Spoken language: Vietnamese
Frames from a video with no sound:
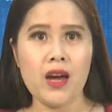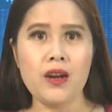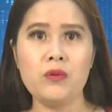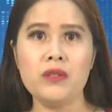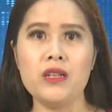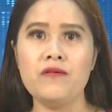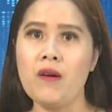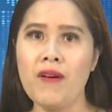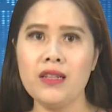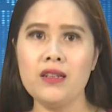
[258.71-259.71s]
đồng chí Võ
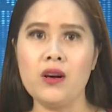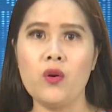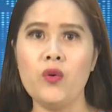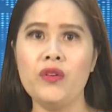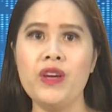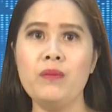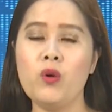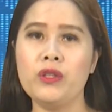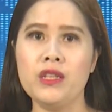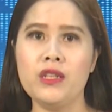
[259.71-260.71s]
Văn Thưởng, Ủy viên
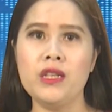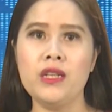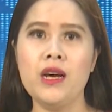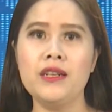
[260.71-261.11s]
Bộ Chính trị,